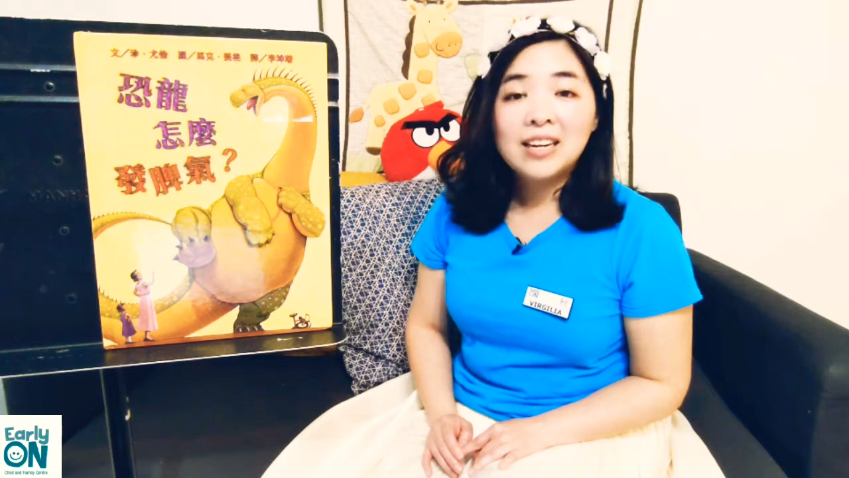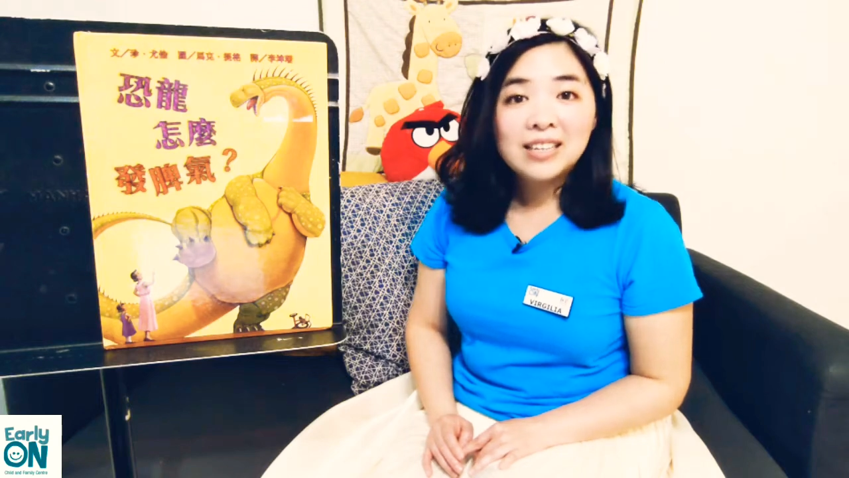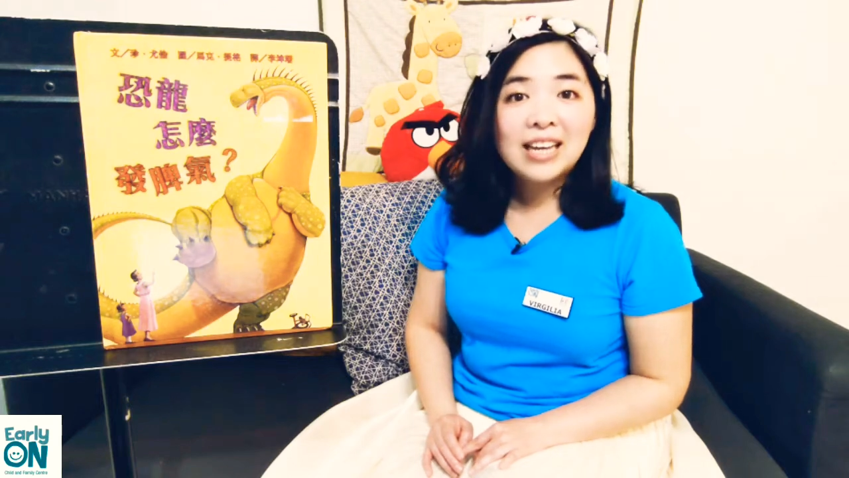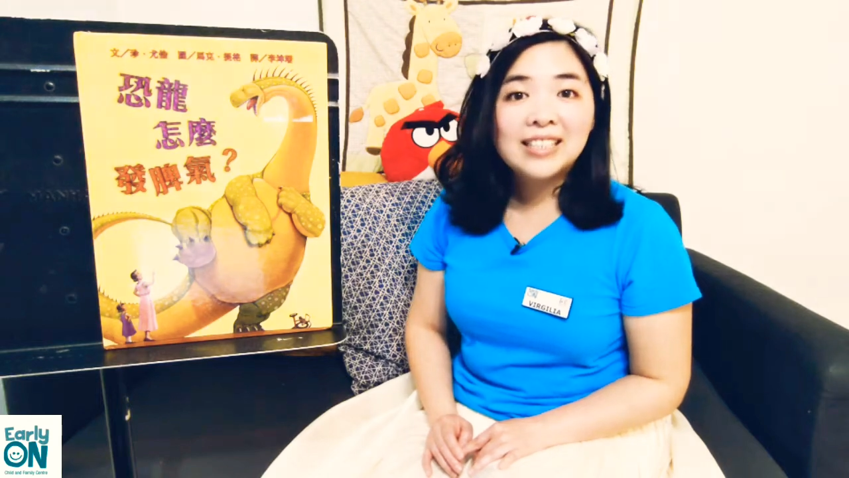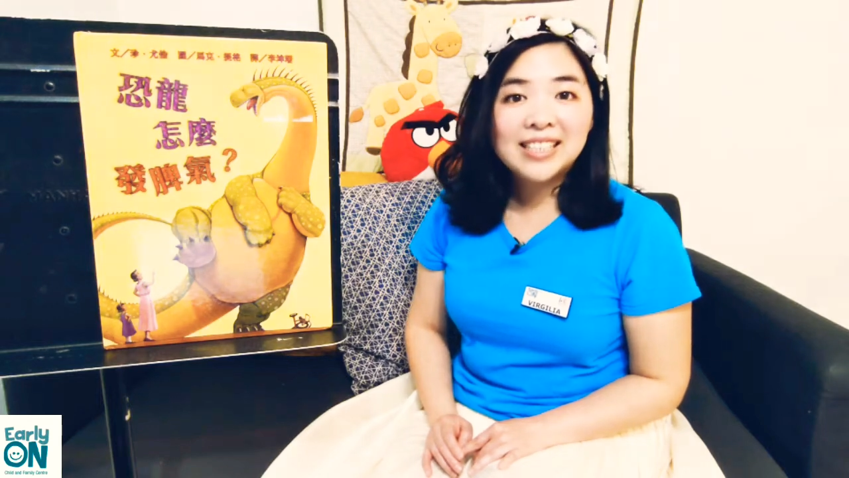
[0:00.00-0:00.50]

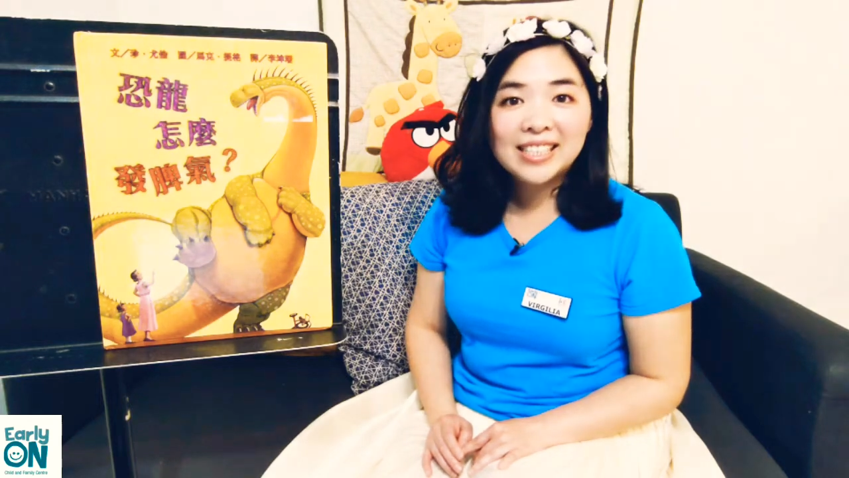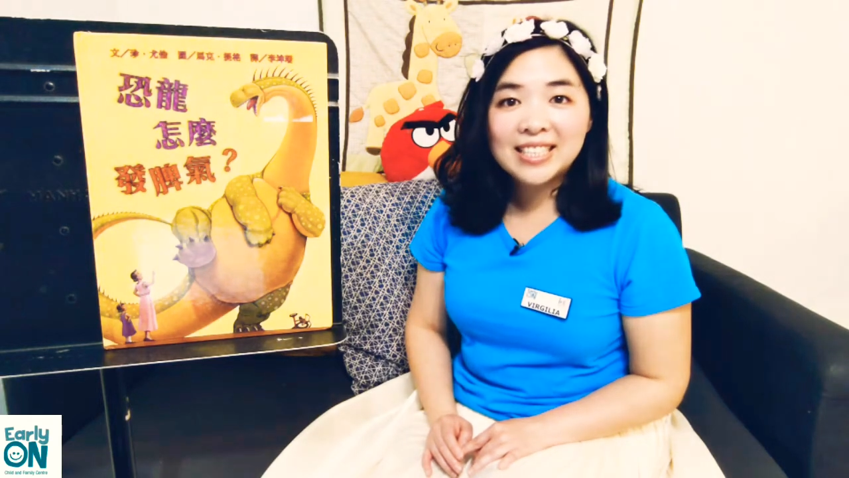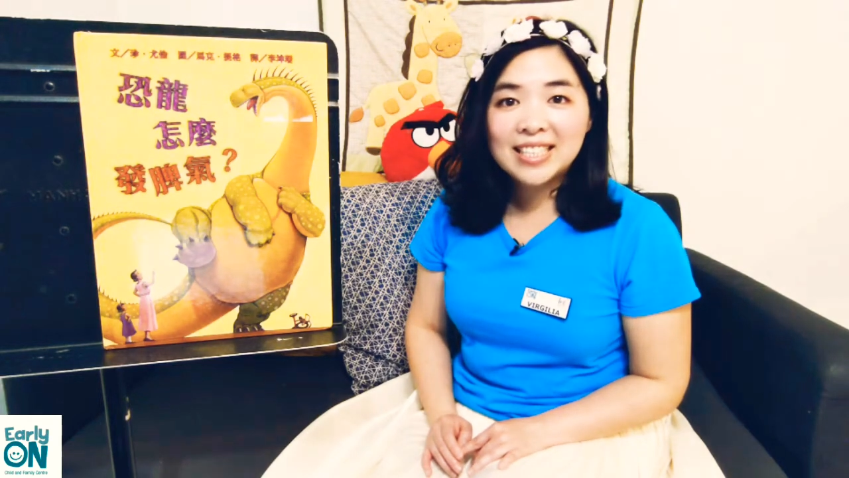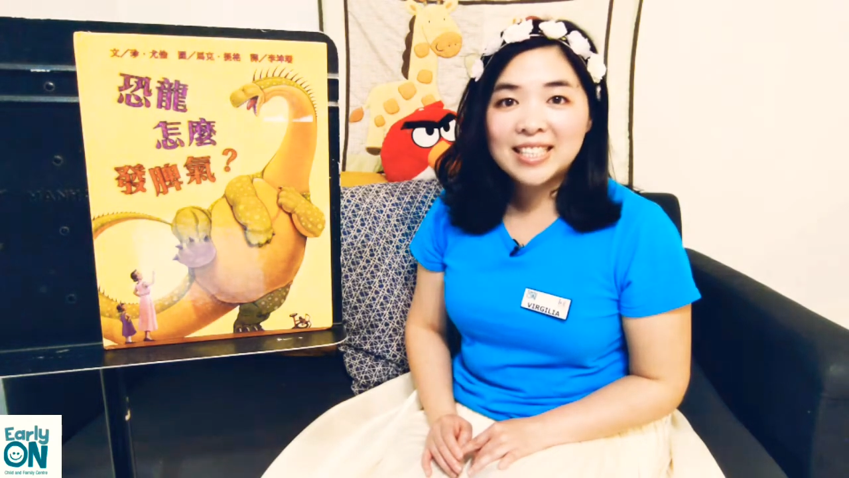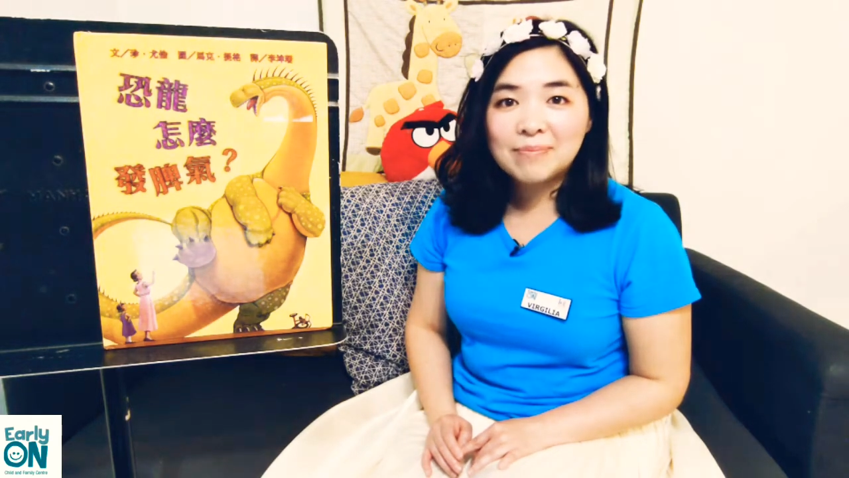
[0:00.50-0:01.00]
让
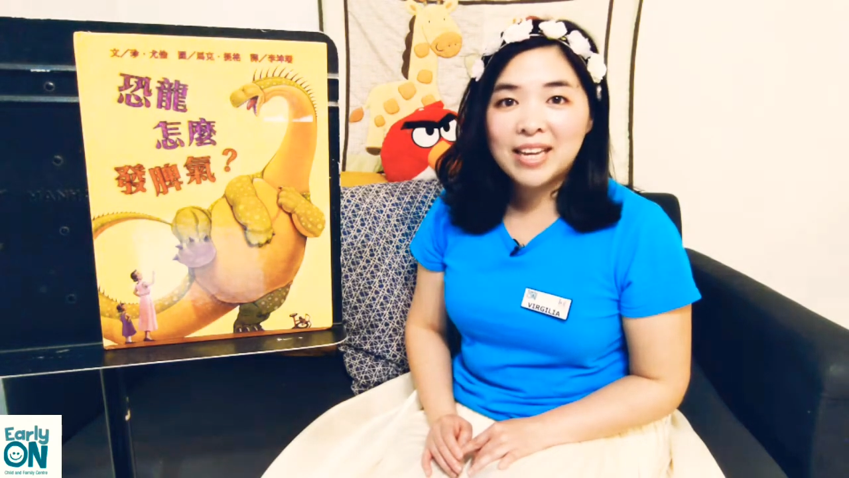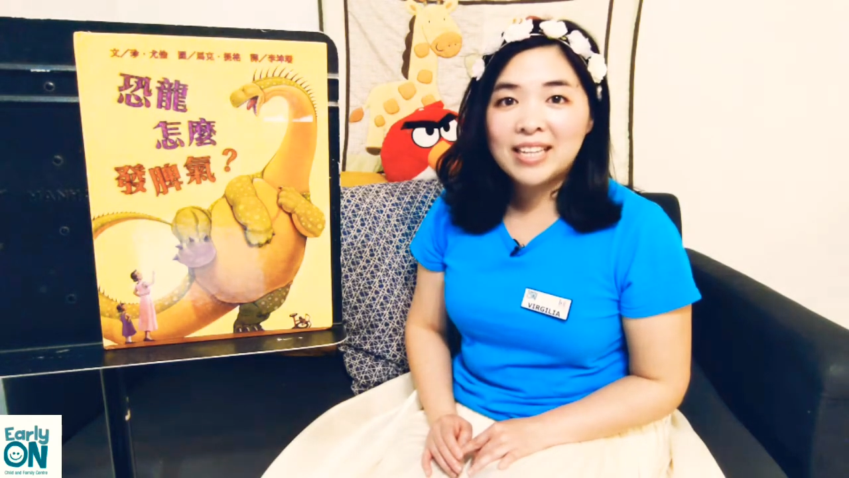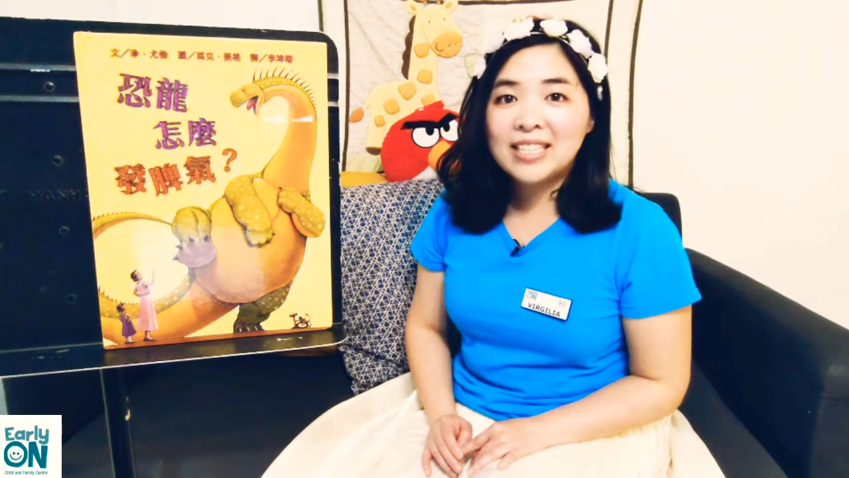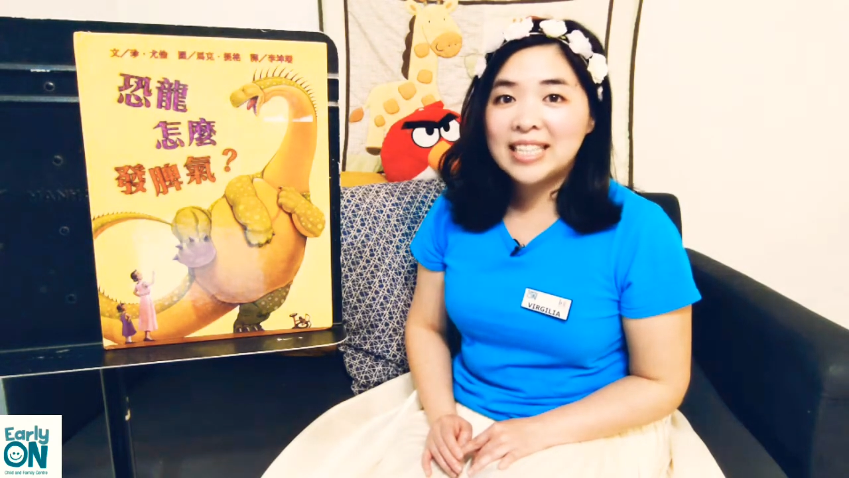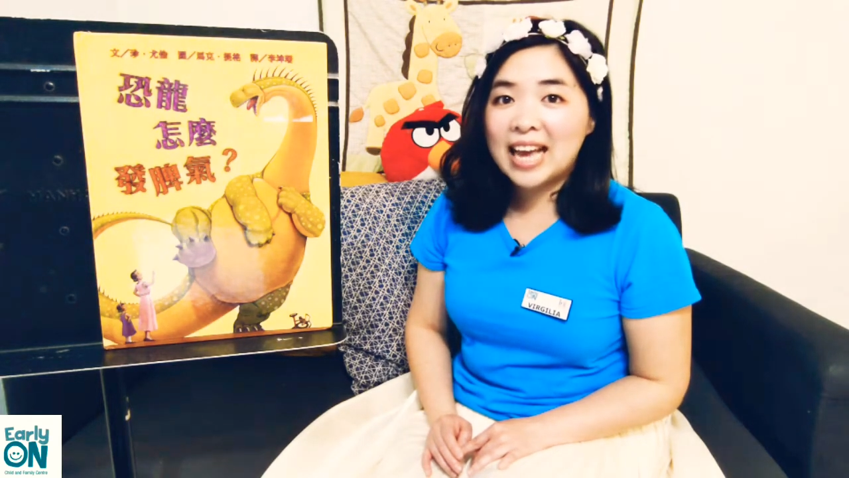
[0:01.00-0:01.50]
亲子
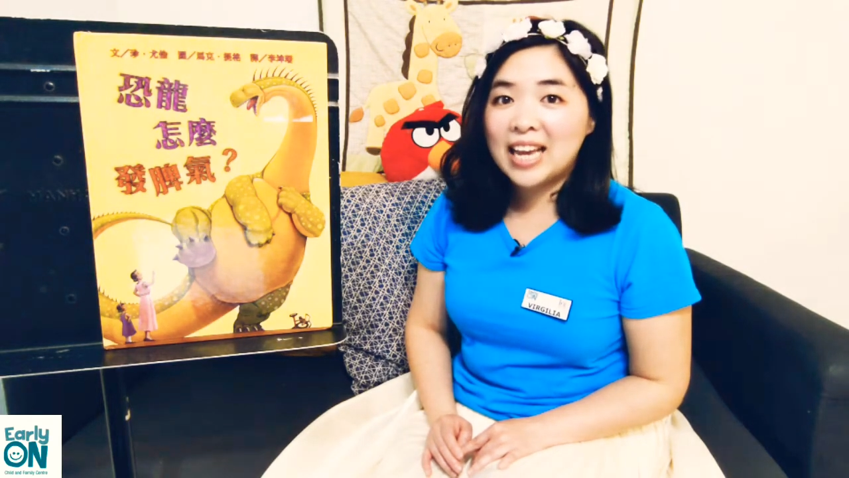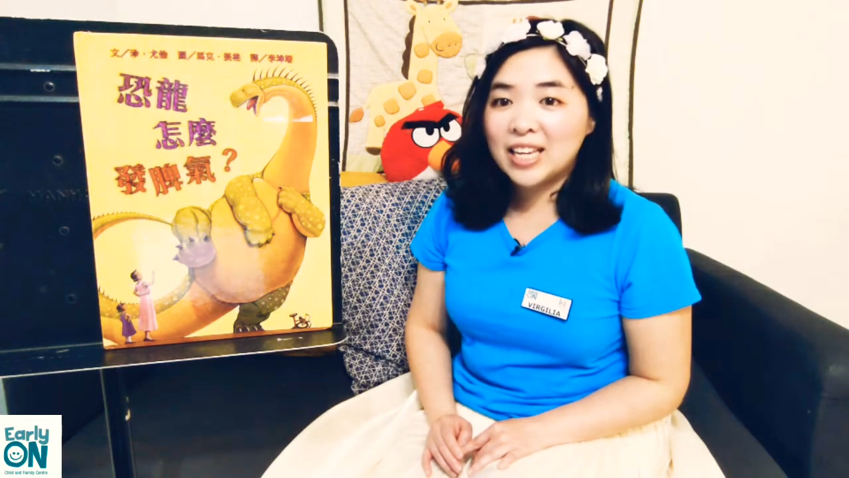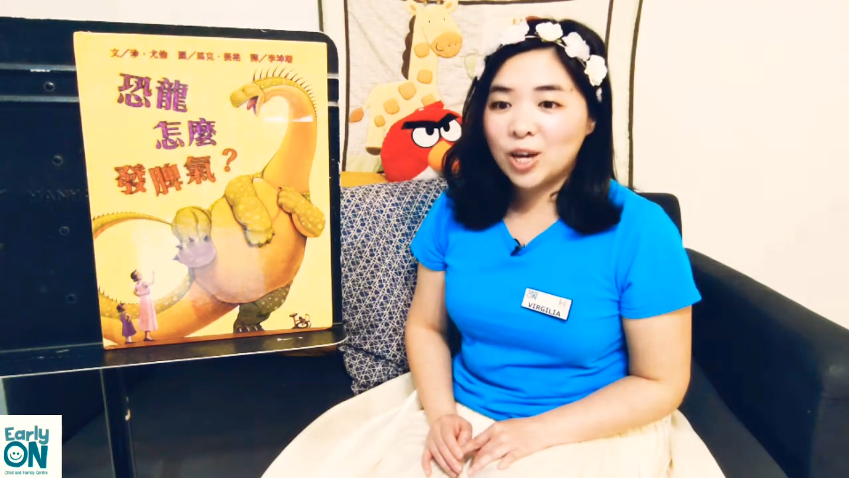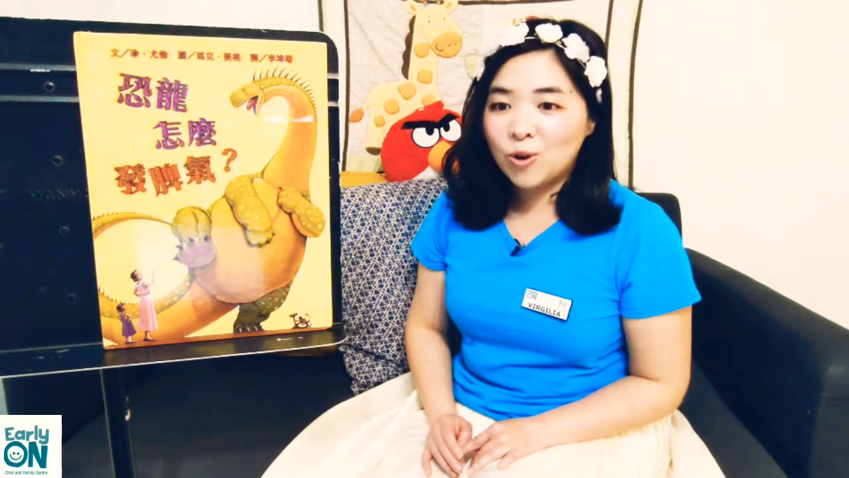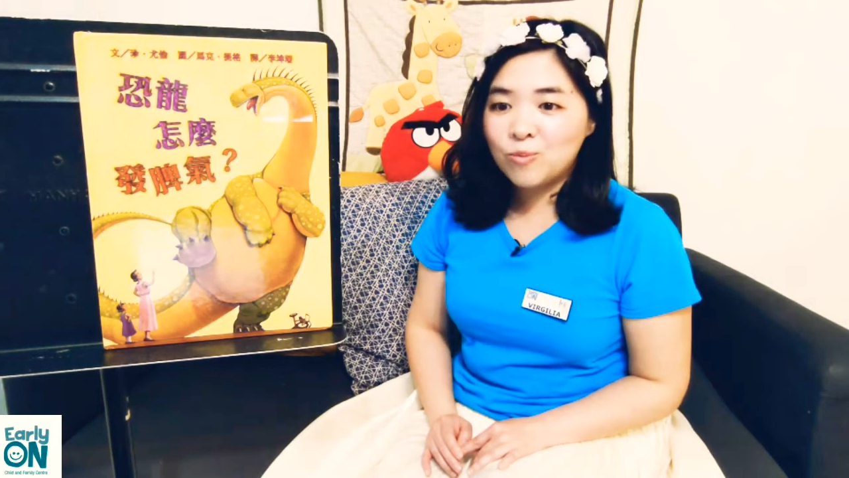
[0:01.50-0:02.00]
们在
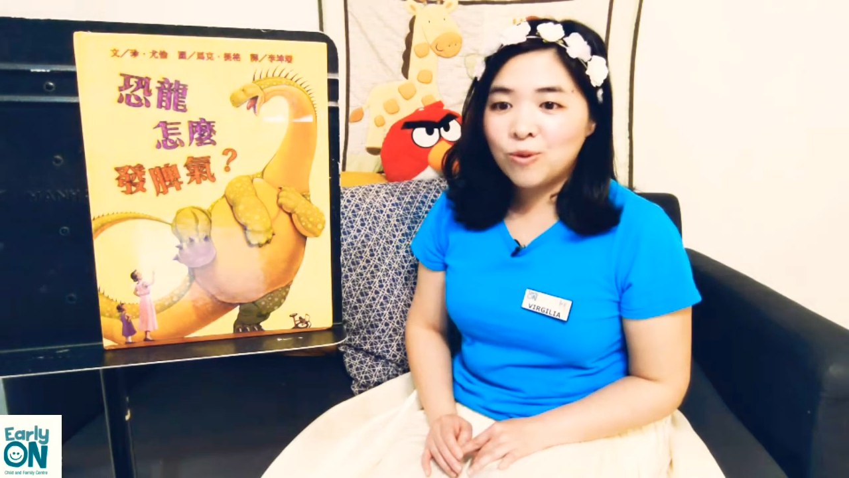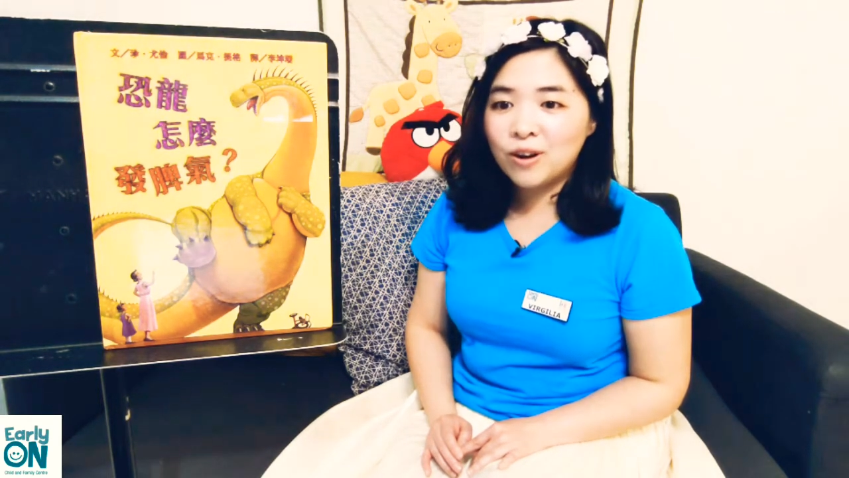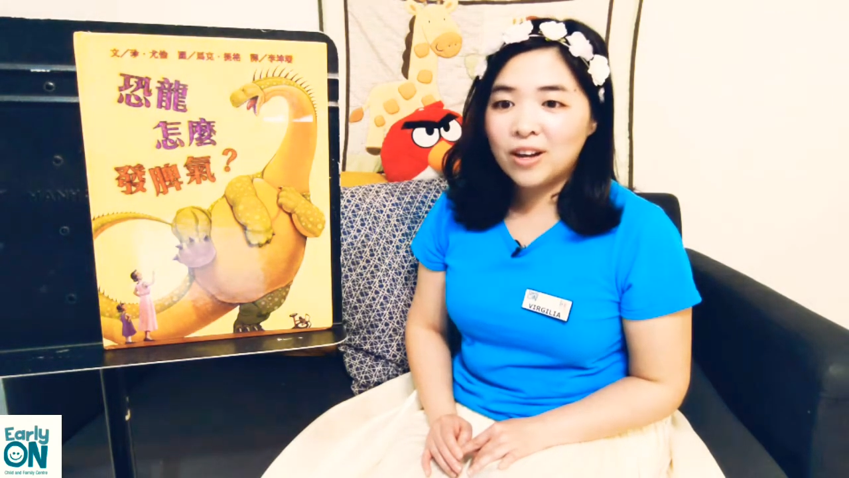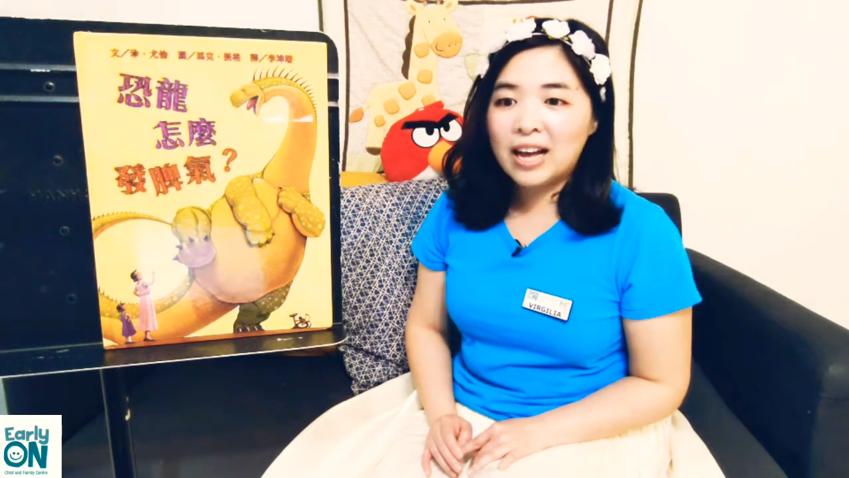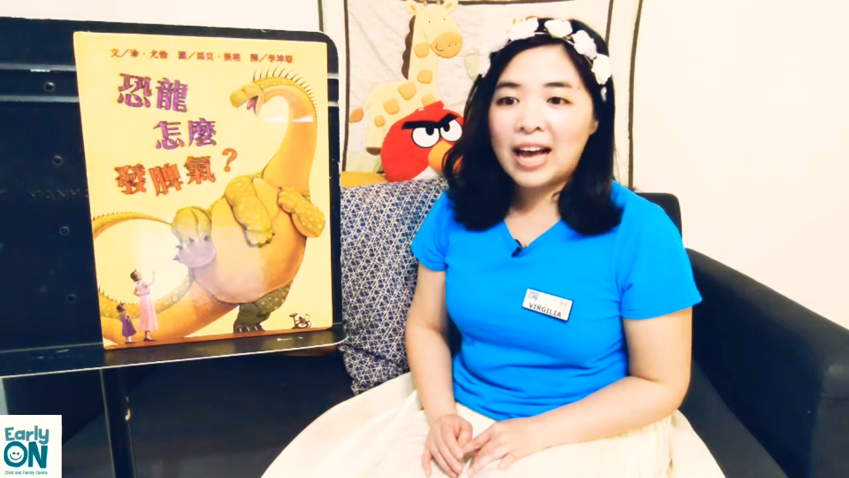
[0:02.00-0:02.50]
幽默